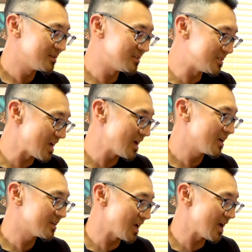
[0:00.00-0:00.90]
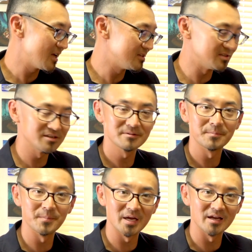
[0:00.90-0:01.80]
The
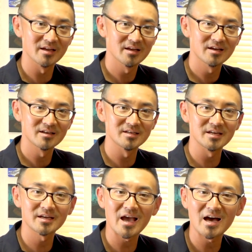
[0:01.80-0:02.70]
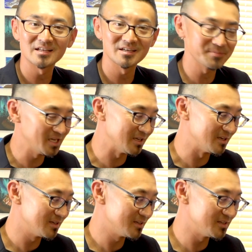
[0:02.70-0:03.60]
academy, the academy,
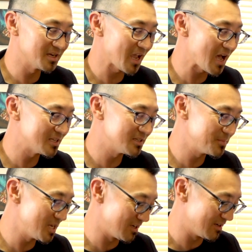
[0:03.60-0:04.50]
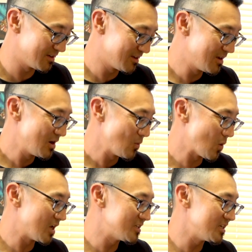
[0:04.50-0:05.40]
the academy.
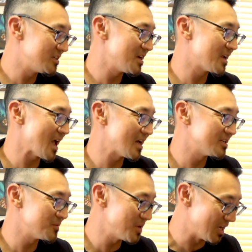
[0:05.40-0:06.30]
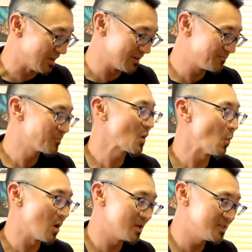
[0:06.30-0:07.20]
What did the academy?
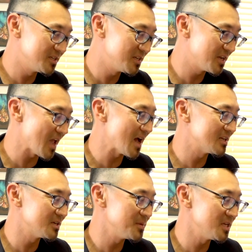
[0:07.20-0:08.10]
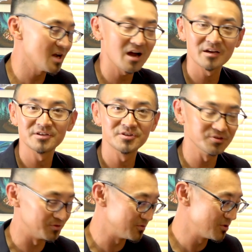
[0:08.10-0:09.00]
What did the academy hire
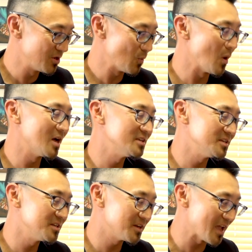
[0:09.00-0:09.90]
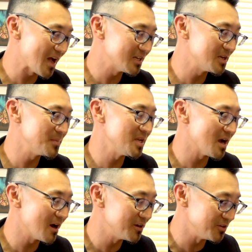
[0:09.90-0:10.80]
you? What did the academy
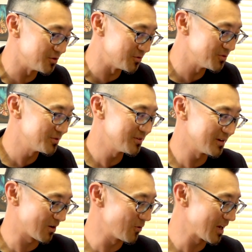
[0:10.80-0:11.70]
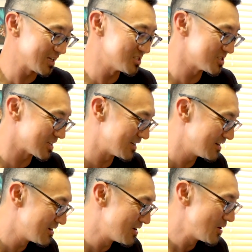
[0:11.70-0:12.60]
hire you? こんな感じですかね。
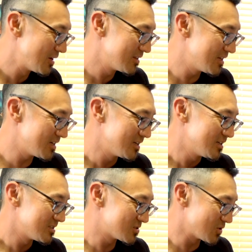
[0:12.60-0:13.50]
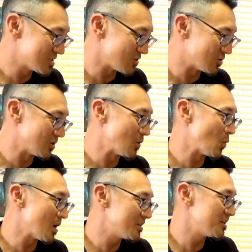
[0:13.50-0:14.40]
で、ストレスを置く。
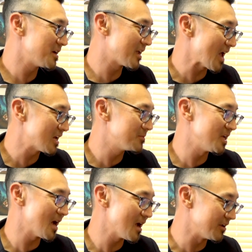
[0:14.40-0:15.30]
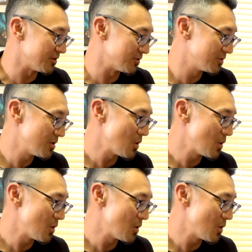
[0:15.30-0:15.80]
What did the academy hire you?